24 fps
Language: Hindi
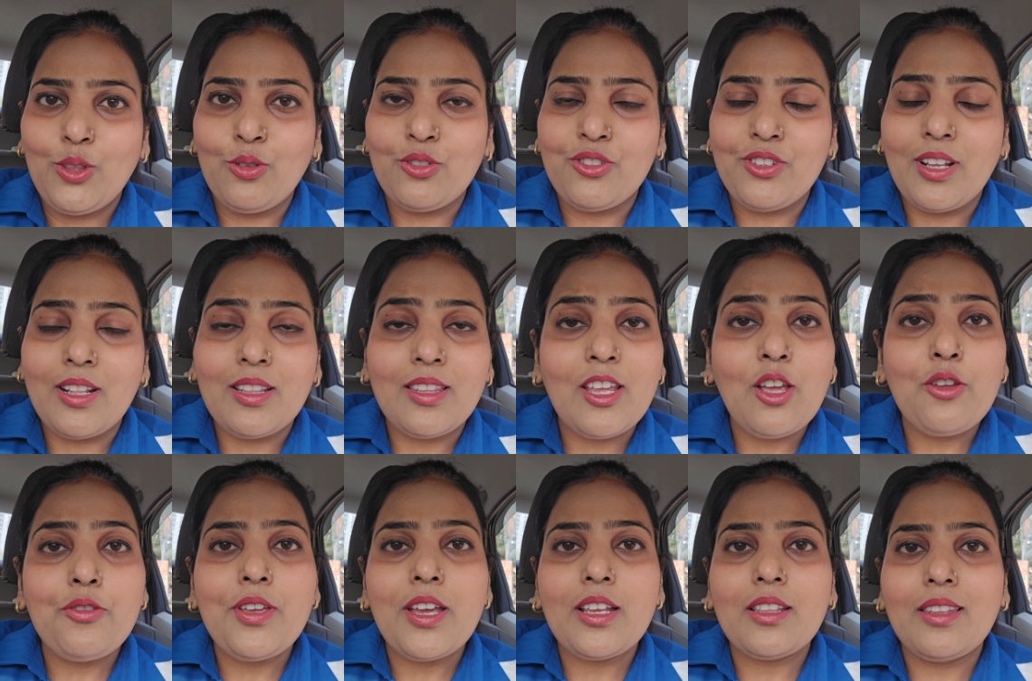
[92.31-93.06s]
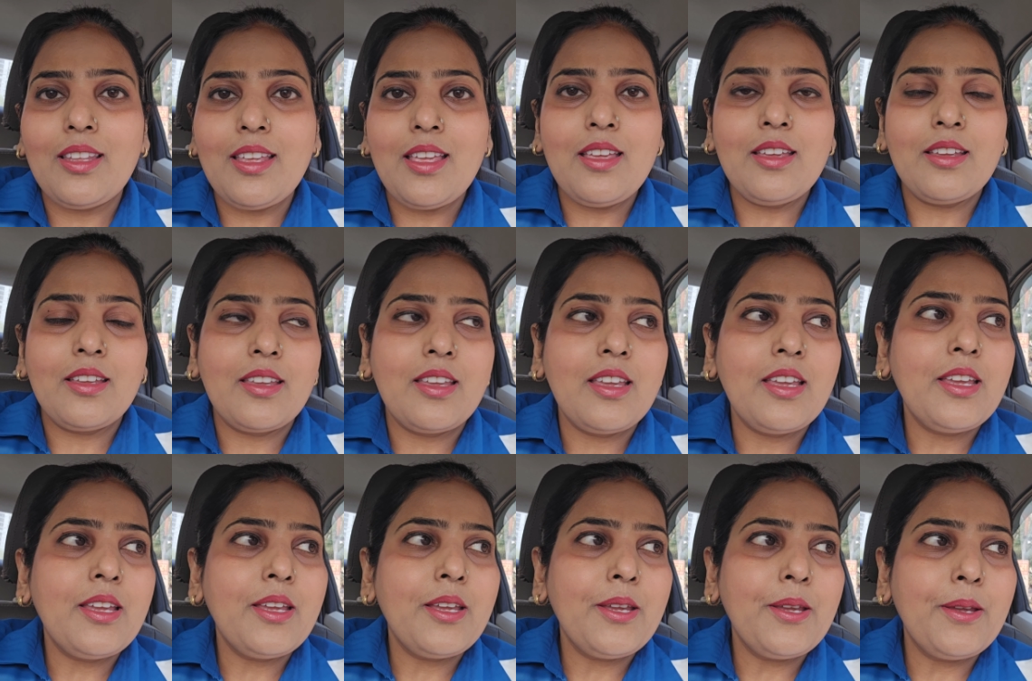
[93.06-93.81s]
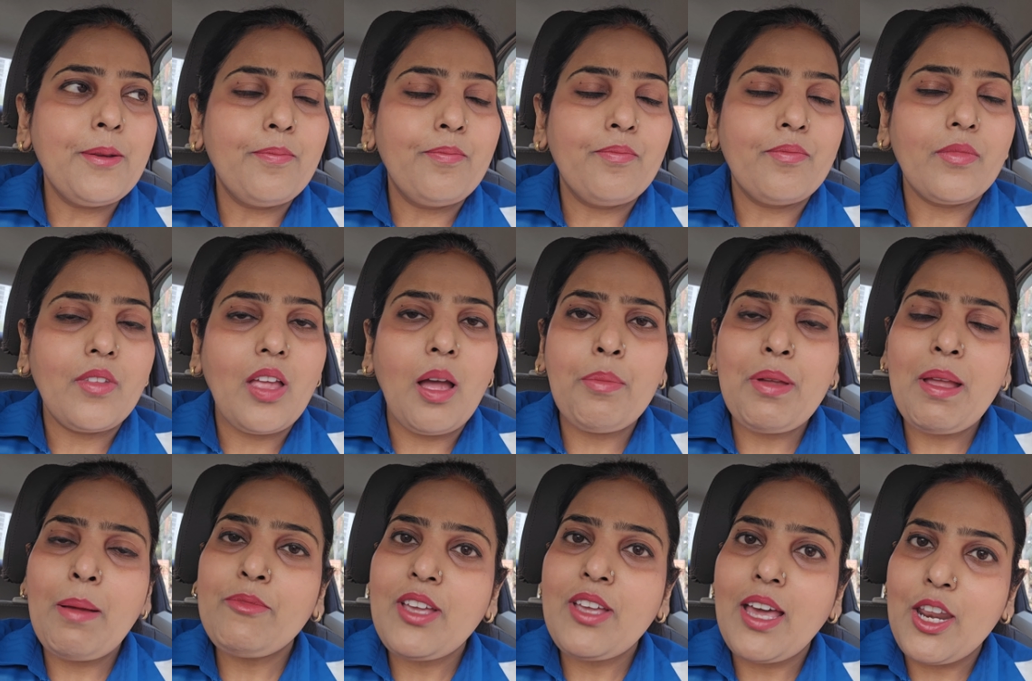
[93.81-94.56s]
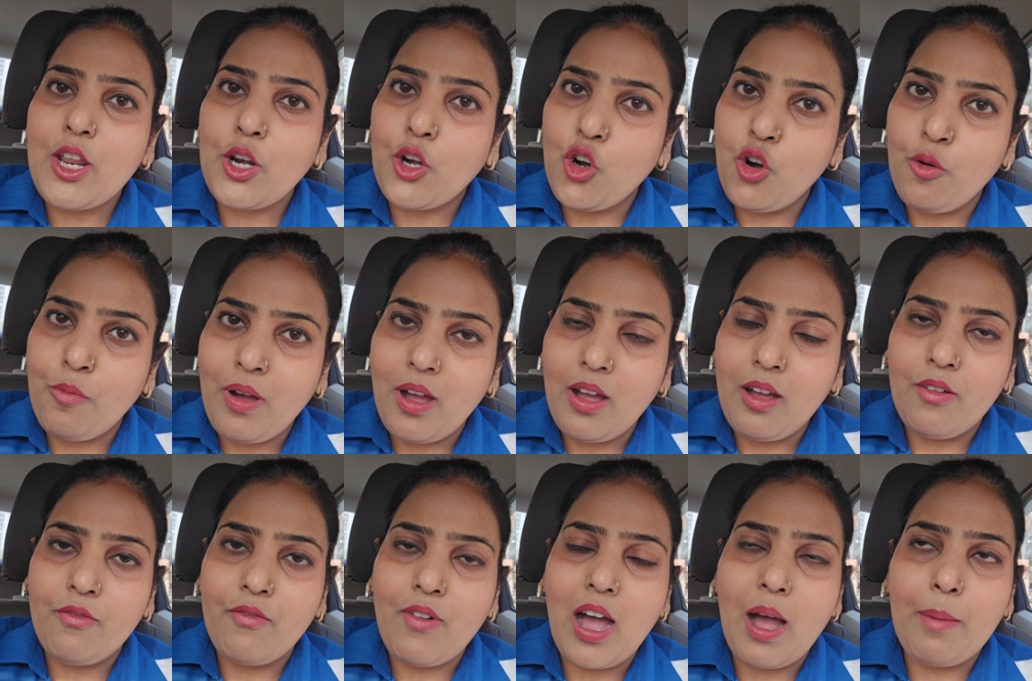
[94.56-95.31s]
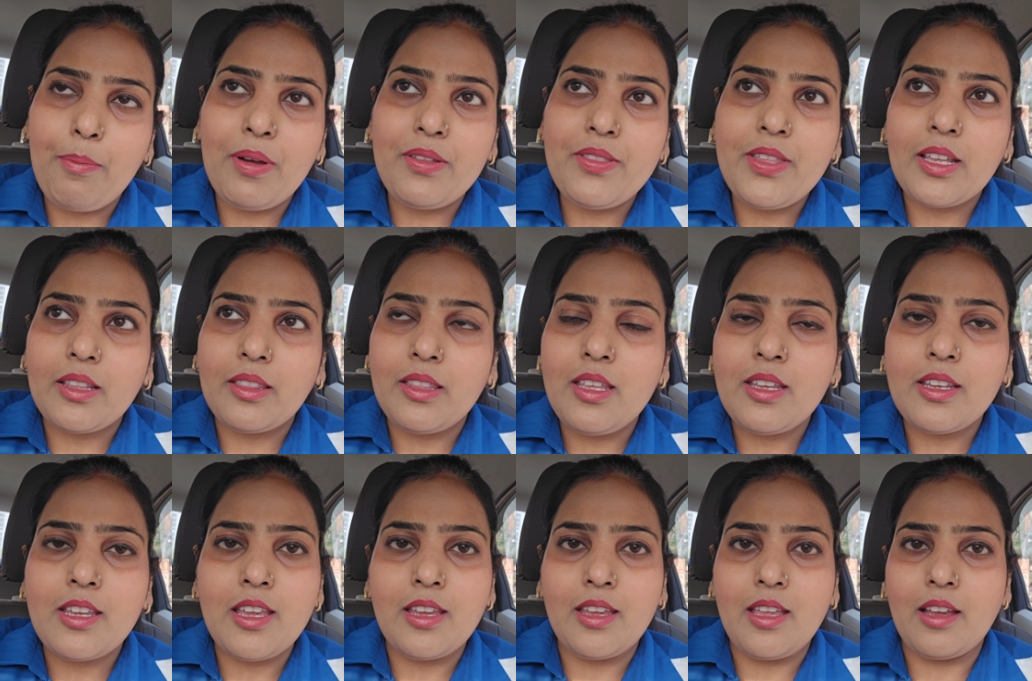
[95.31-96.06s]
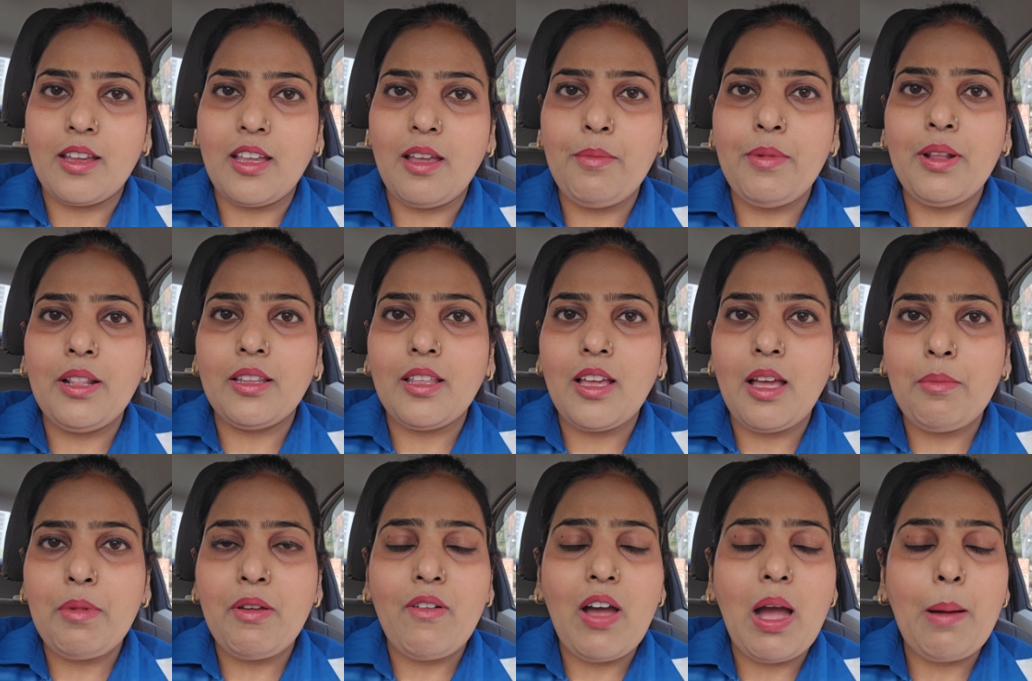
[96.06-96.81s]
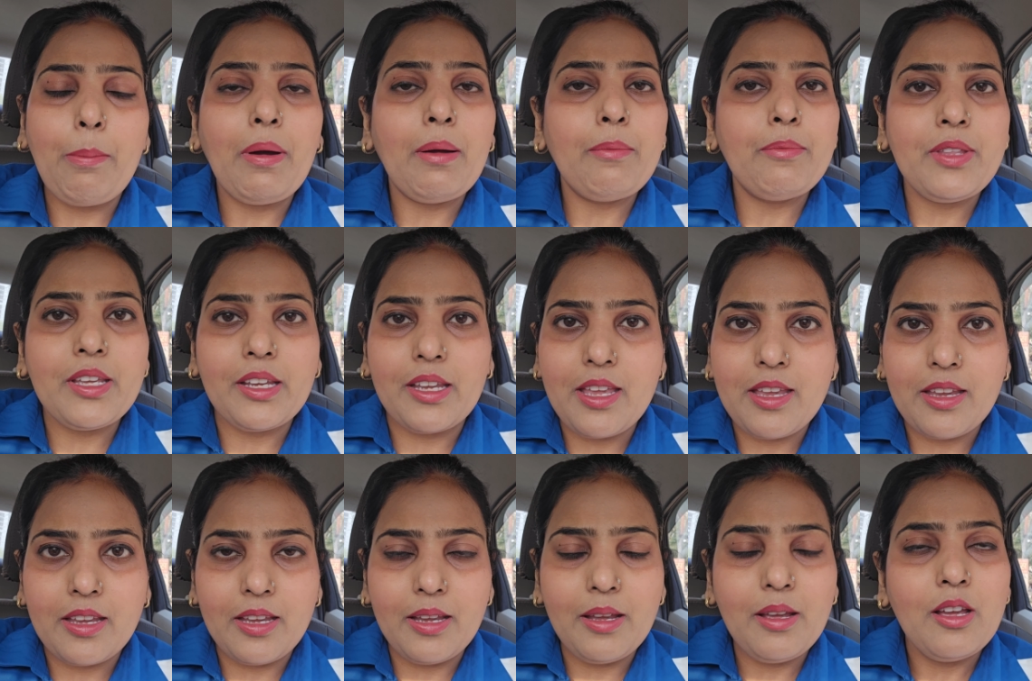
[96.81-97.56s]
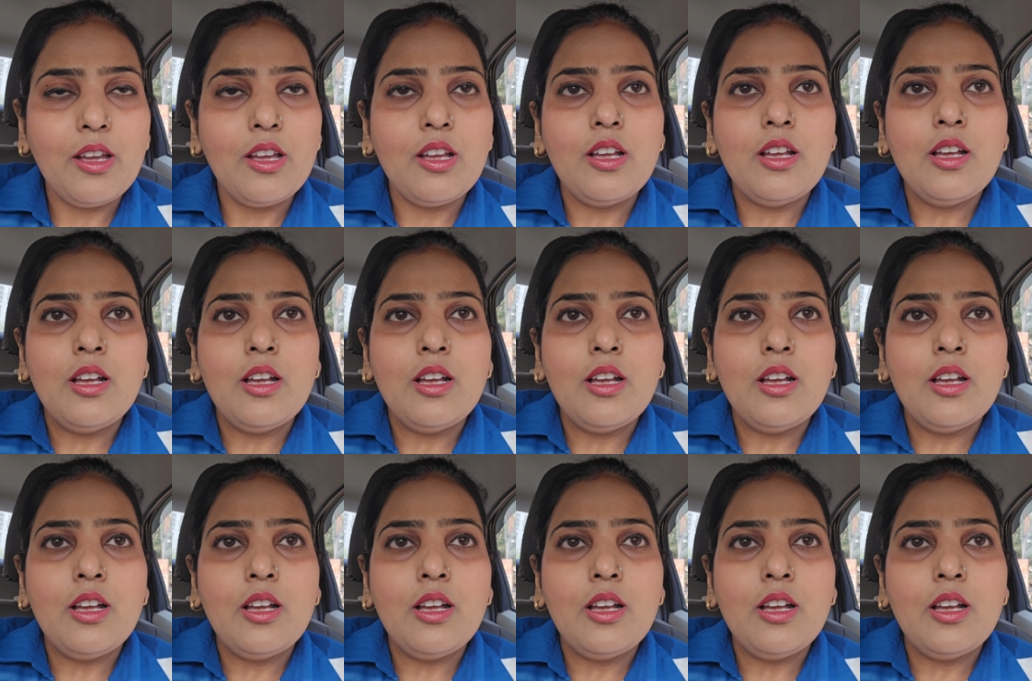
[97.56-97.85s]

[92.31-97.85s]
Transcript: तो चलते हैं देखते हैं कि अभी हम जा रहे हैं ट्रोमा वहाँ पर देखते हैं कि क्या क्या मिलता है हमें वहाँ पर हम देखेंगे